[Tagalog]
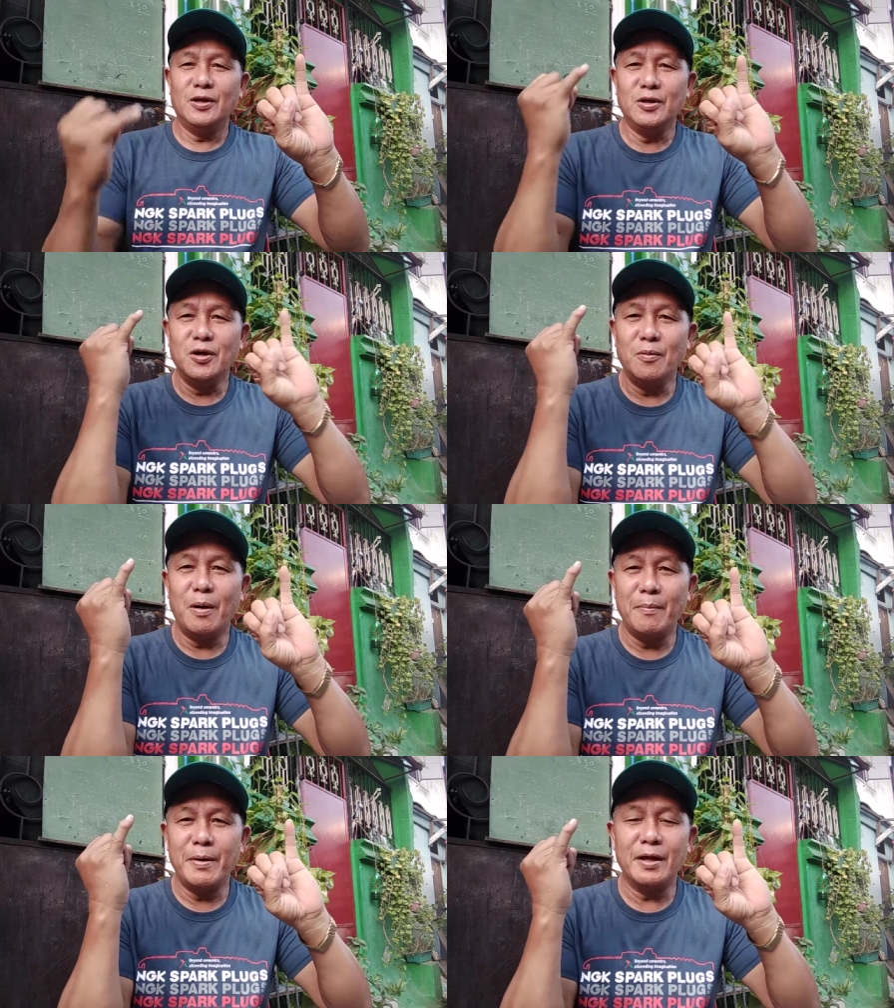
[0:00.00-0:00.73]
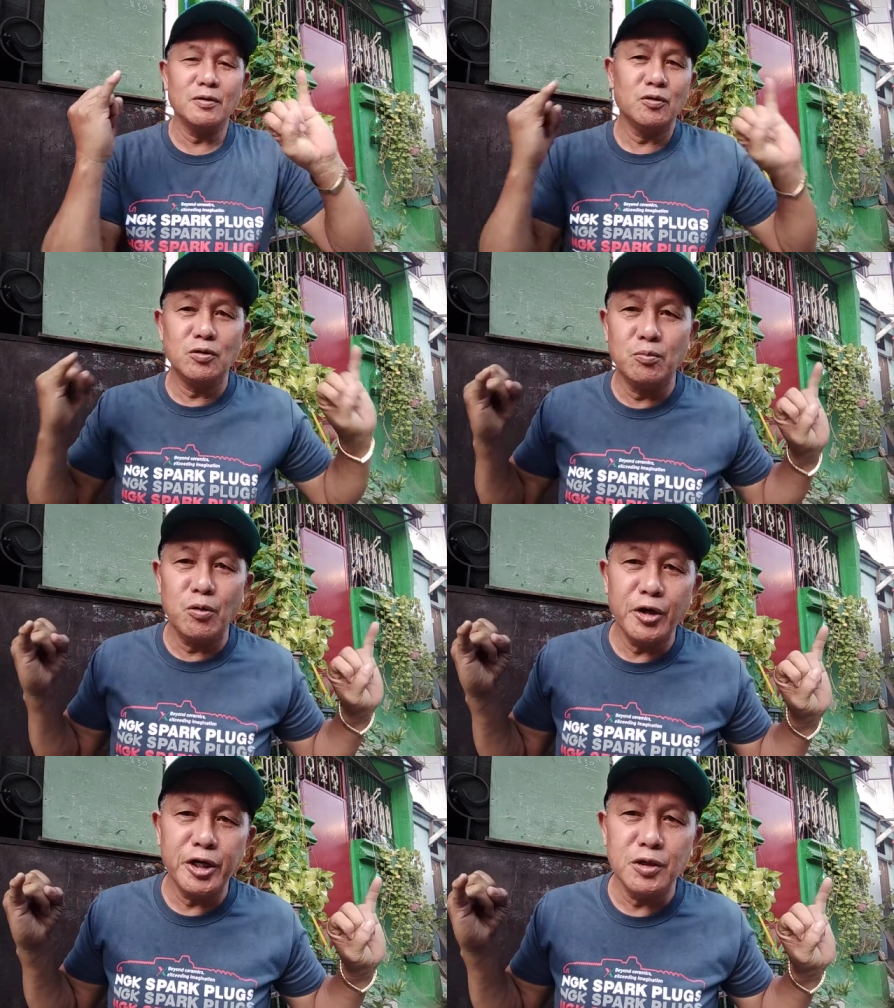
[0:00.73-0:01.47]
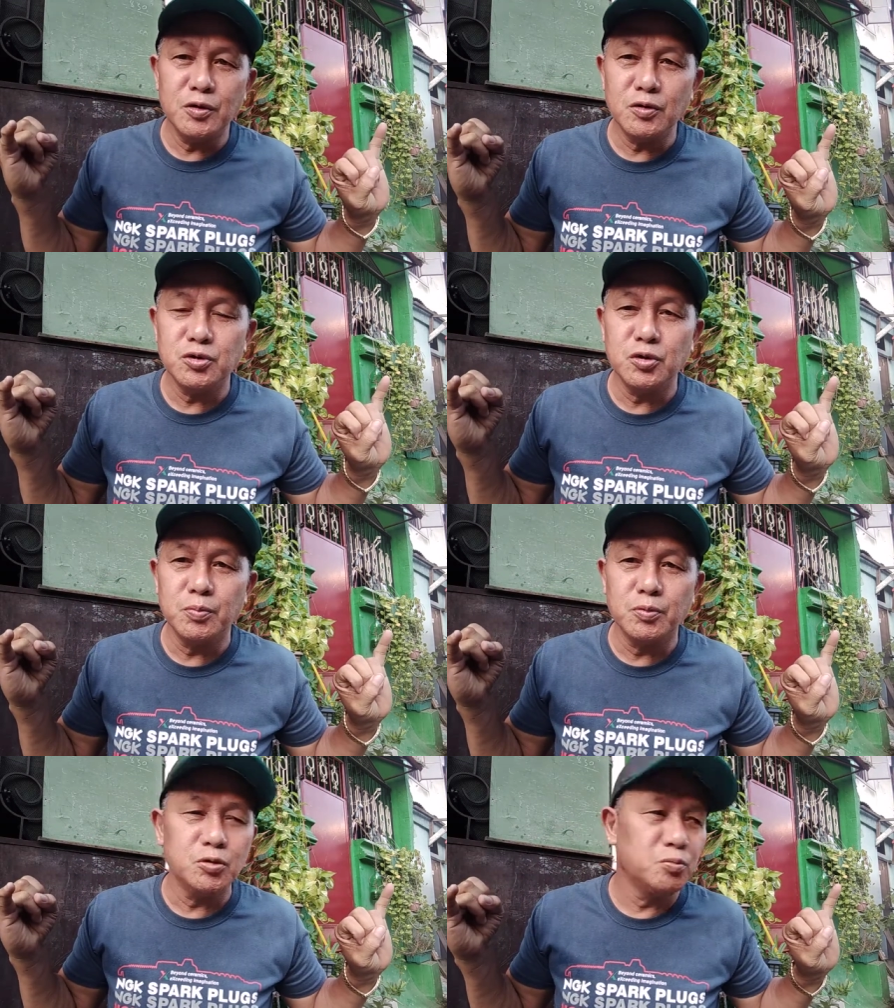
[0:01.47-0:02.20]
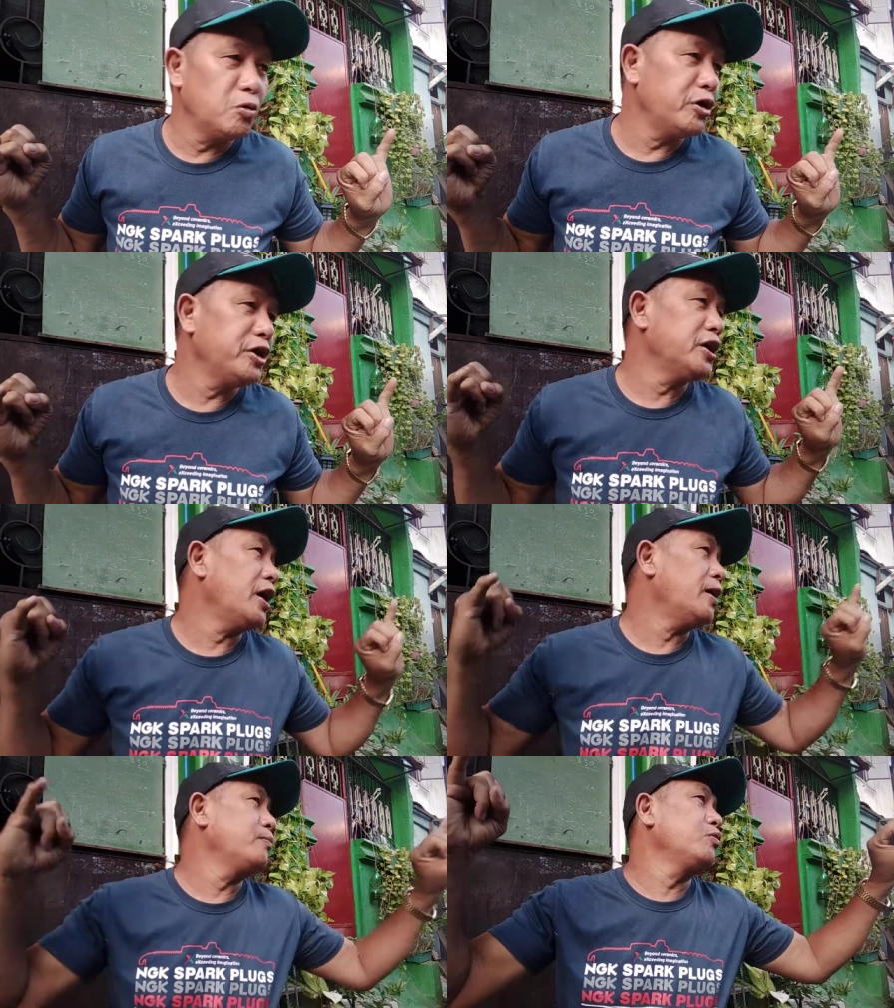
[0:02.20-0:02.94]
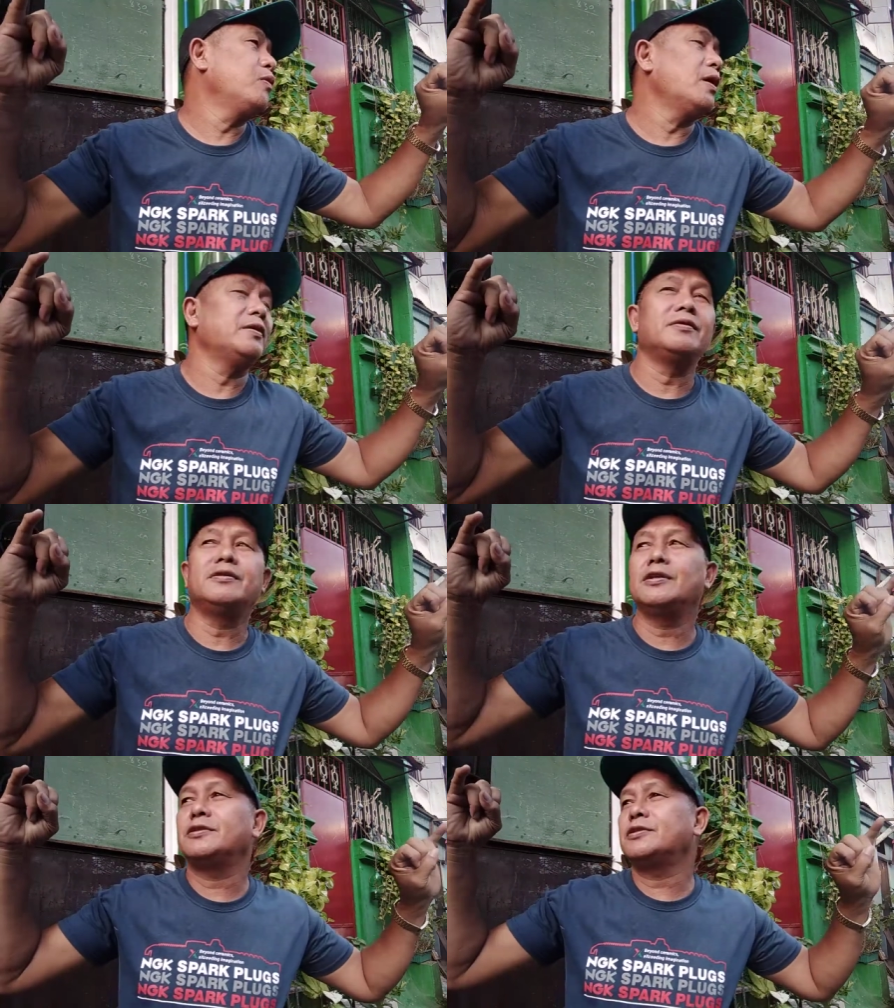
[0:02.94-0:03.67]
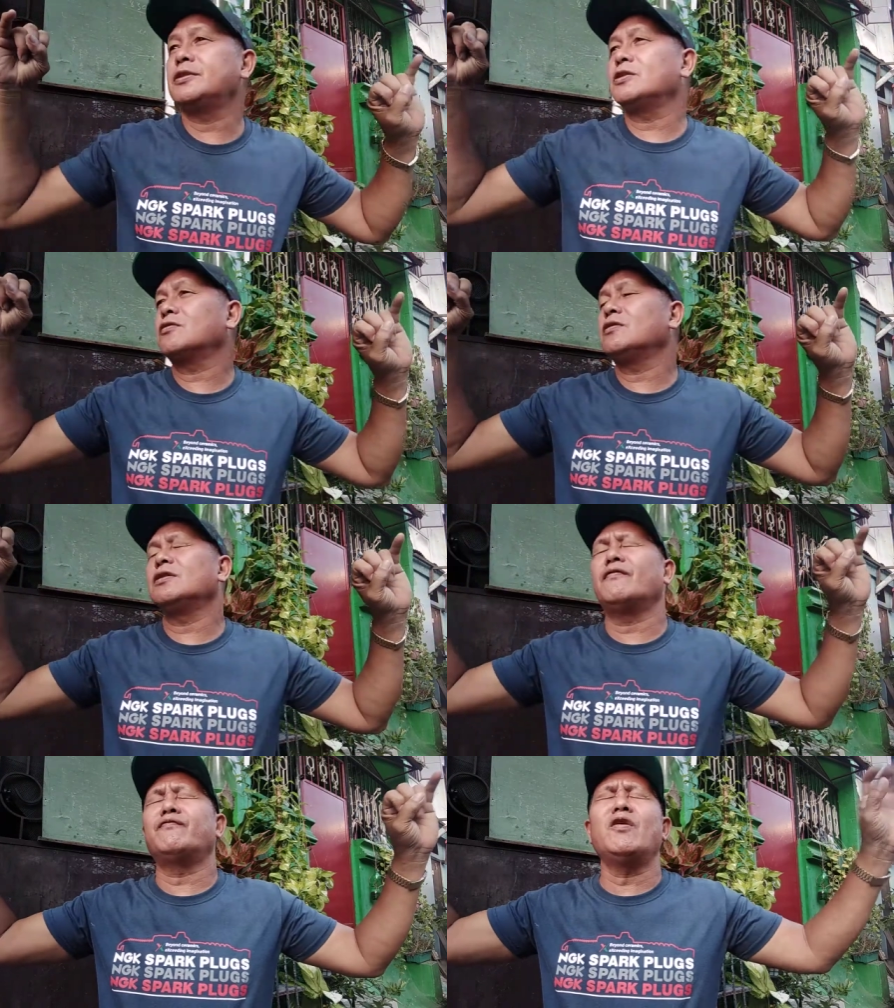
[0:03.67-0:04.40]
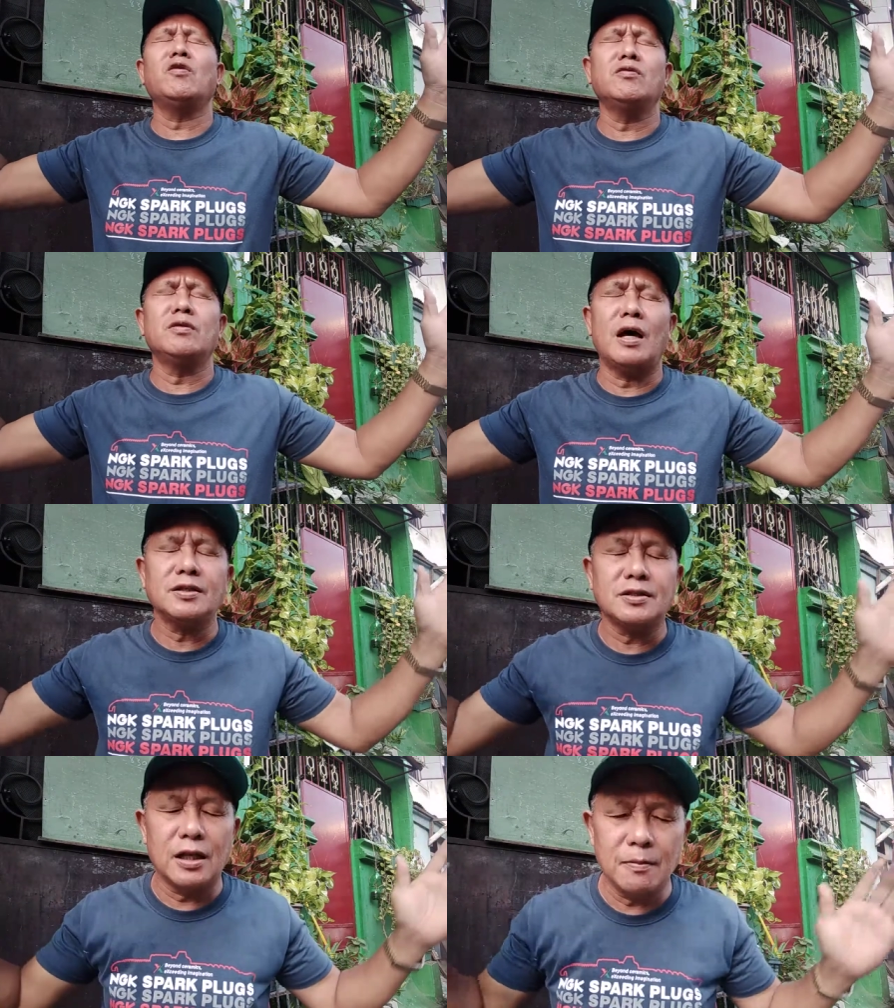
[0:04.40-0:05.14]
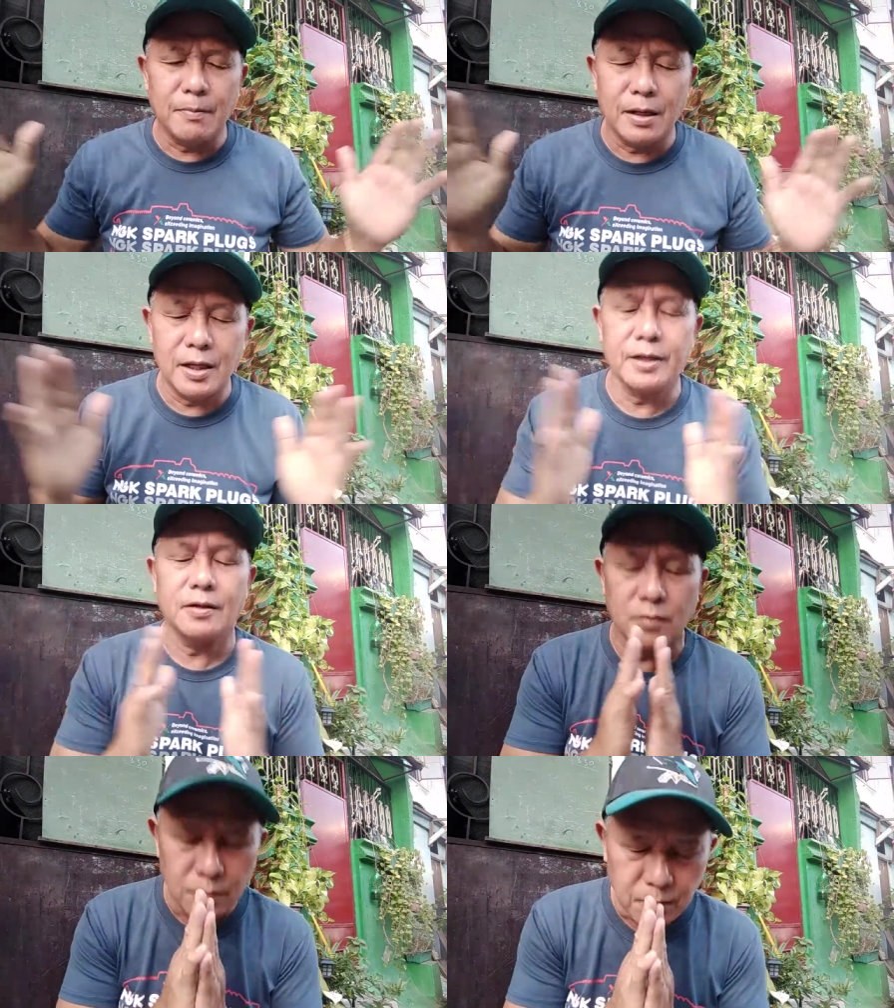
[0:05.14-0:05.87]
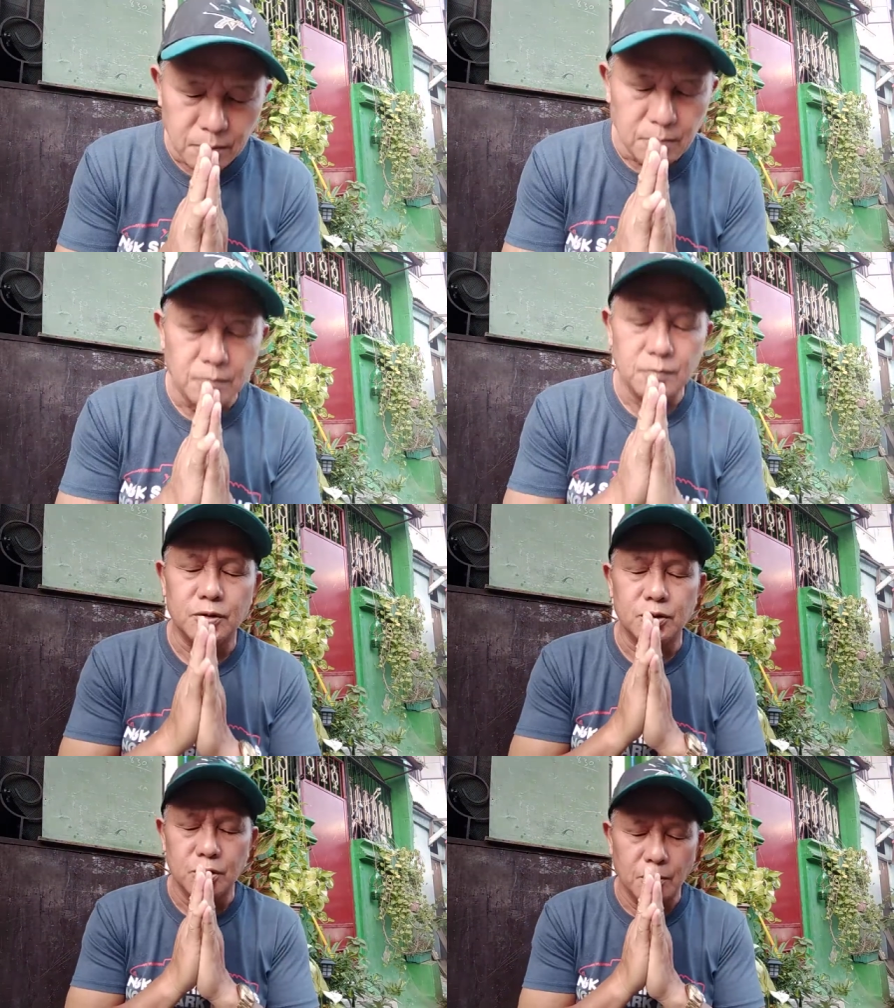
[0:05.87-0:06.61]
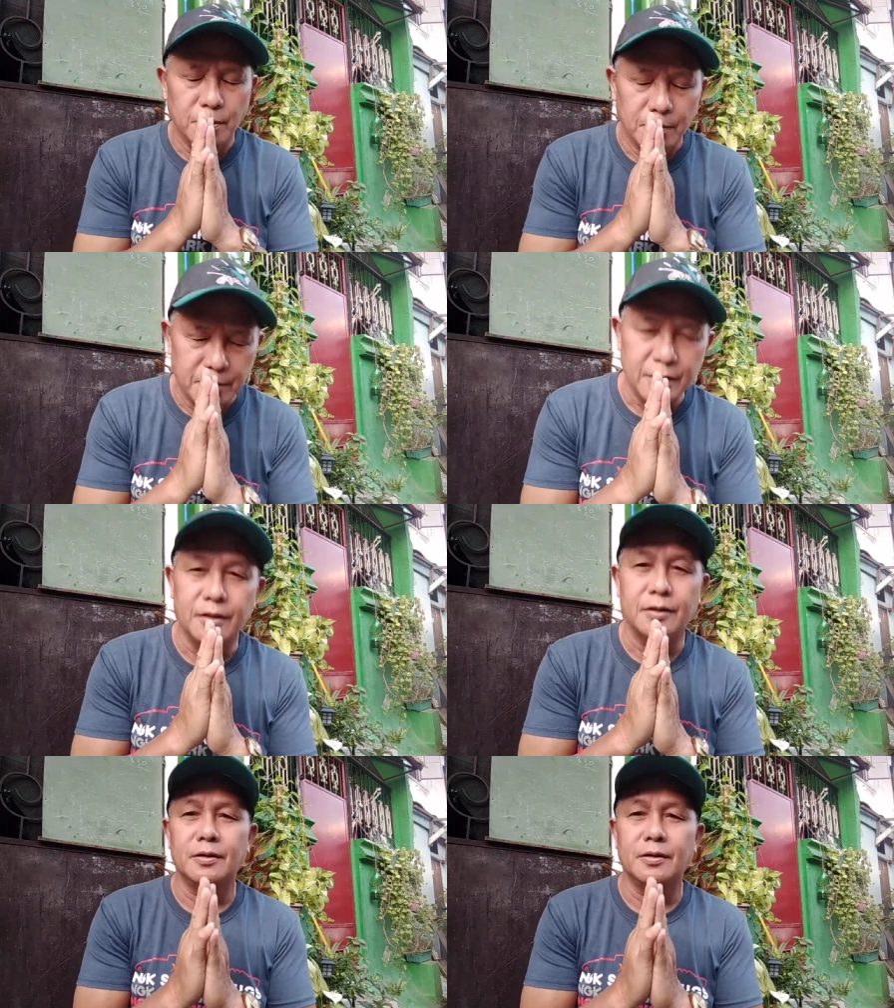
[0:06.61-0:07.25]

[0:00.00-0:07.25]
Yo my man, good morning YouTube, good morning everyone. This is Nixon Davron. Assalamualaikum. Yo my man.